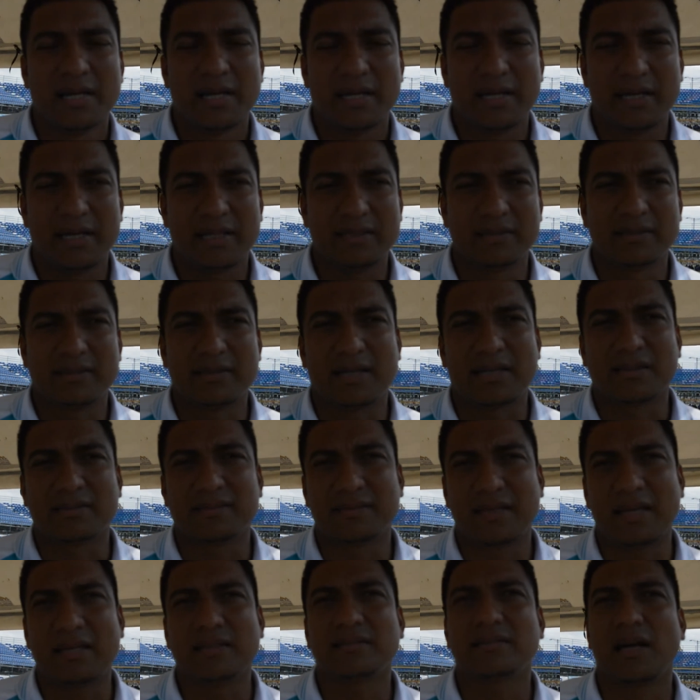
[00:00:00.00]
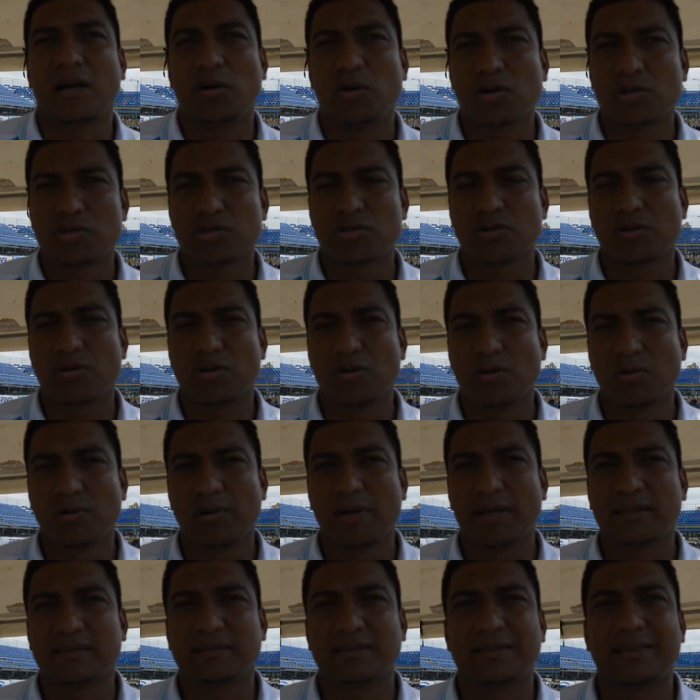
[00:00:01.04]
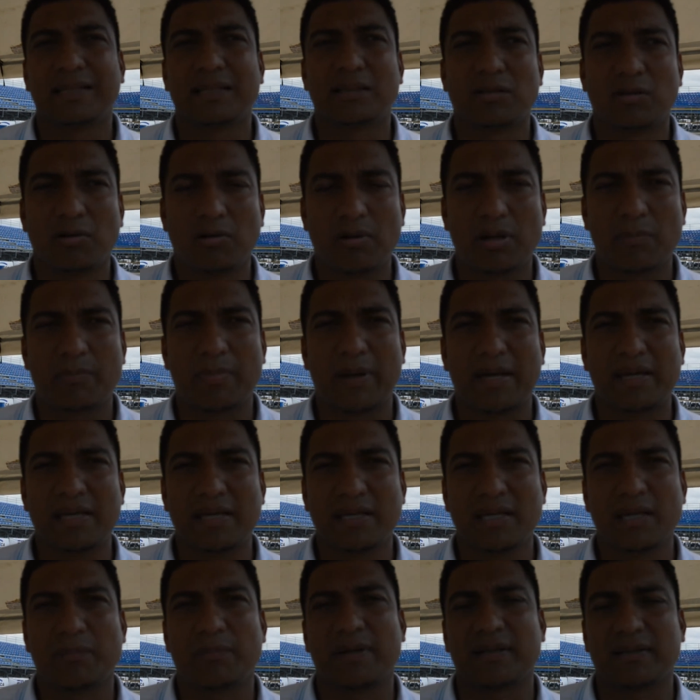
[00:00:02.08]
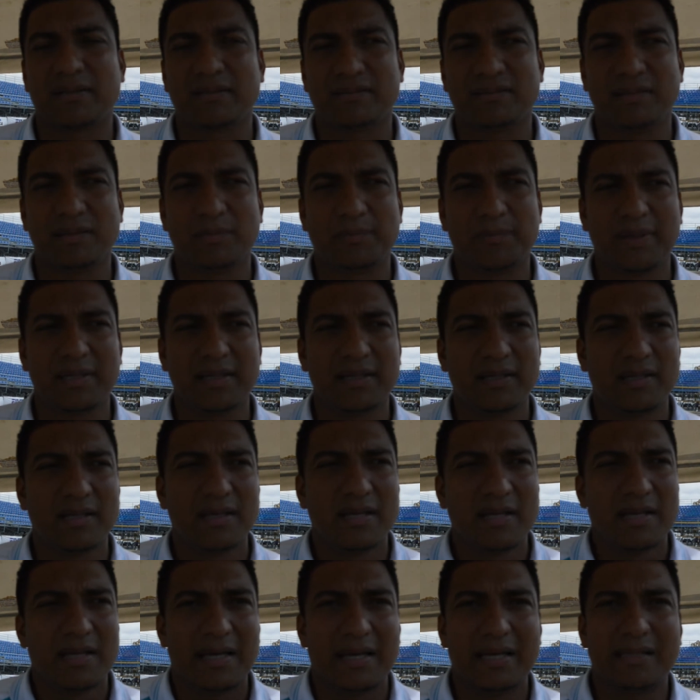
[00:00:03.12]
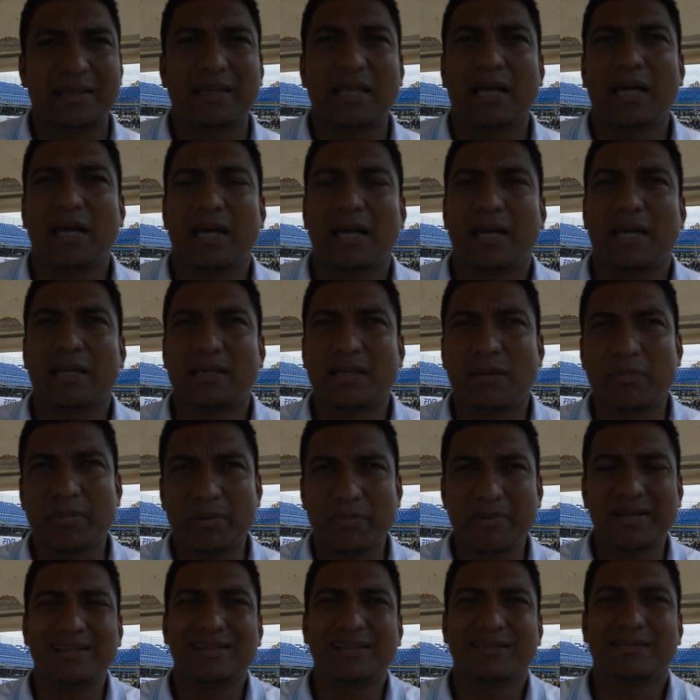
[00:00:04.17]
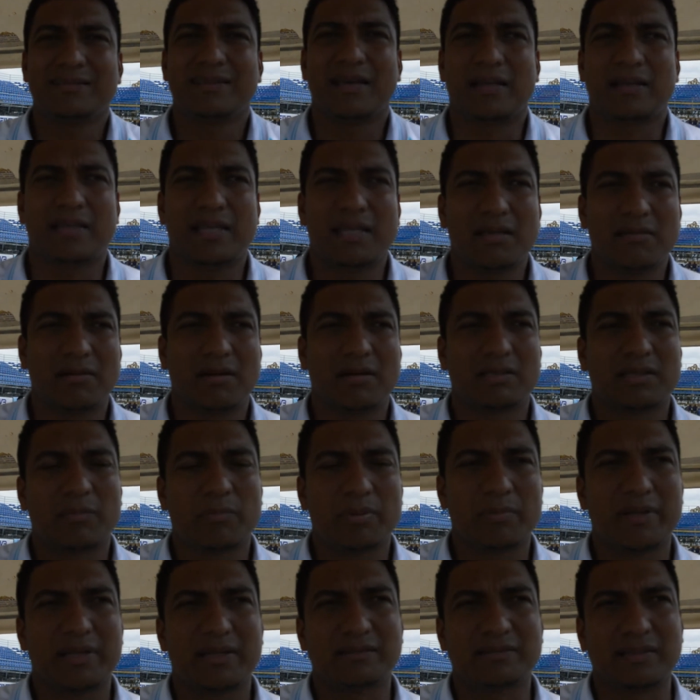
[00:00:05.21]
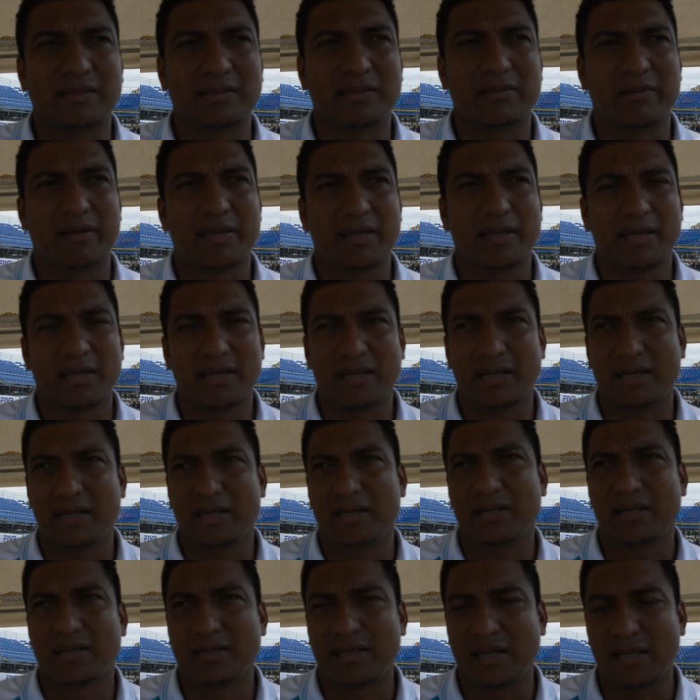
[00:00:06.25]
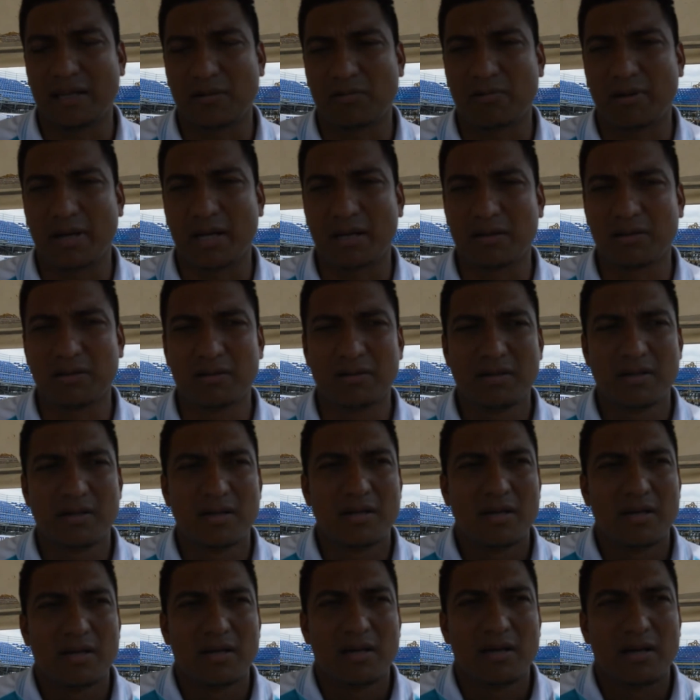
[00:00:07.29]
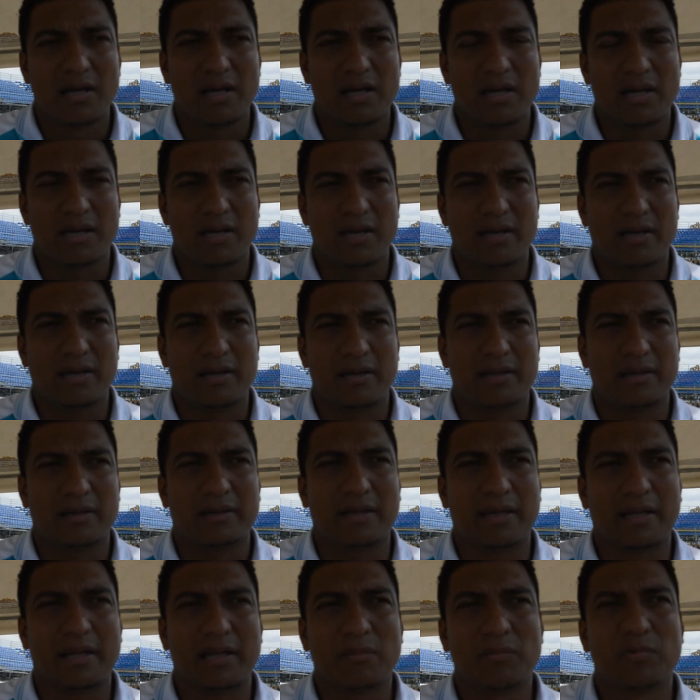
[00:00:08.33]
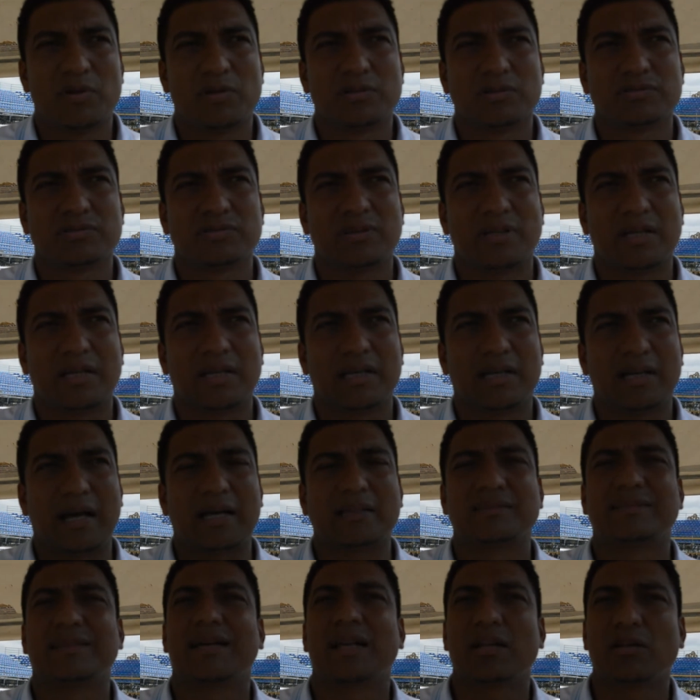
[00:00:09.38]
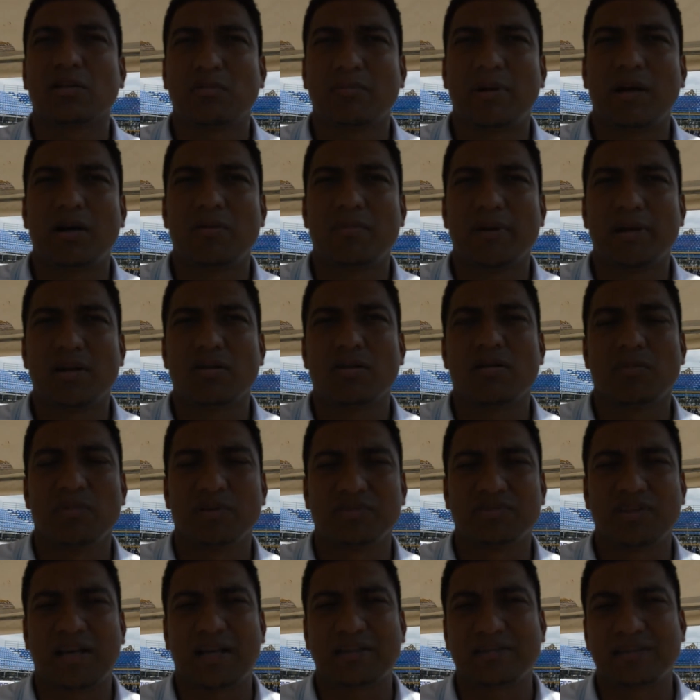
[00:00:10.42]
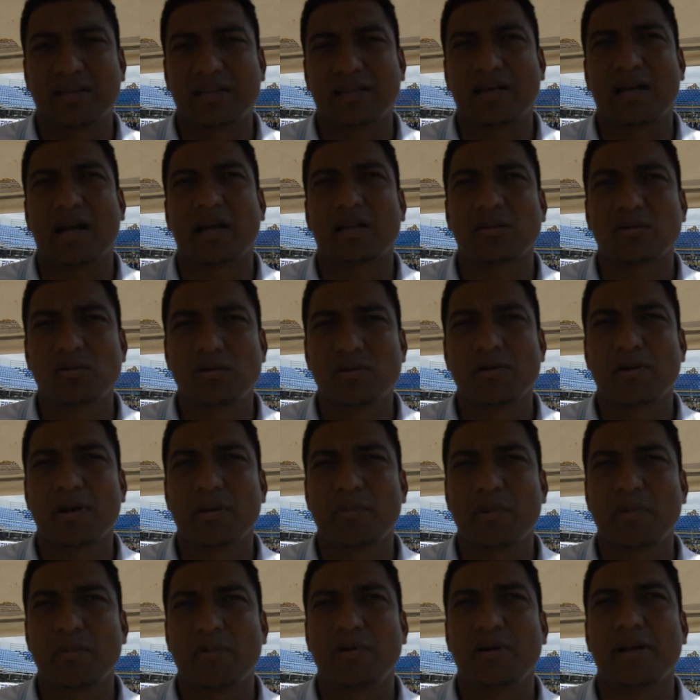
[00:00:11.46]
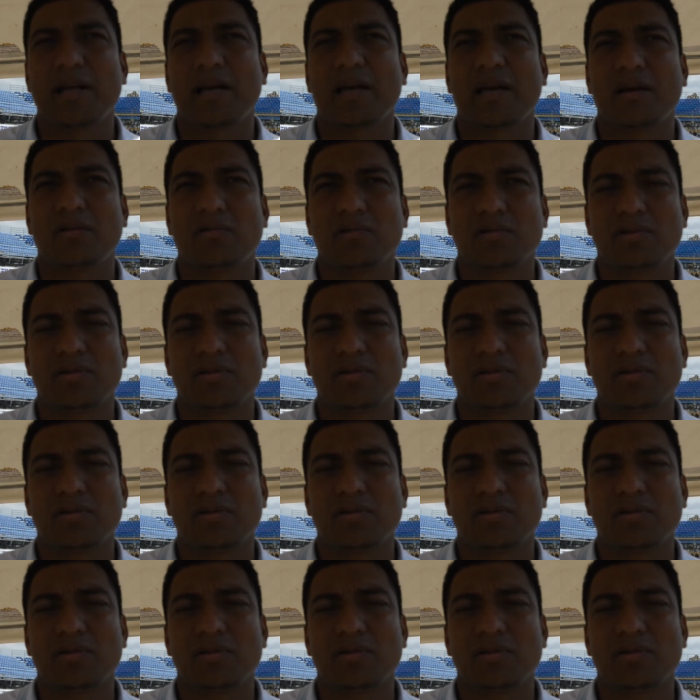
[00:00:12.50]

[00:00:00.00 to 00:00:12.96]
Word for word: entre 6 a 8 clubes de todo el país que participen. Esta, esta primera iniciativa, esta primera iniciativa del juego, eh, queremos eh, hacerlo más o menos como se hace el Carlos Julio de Memoria, que es un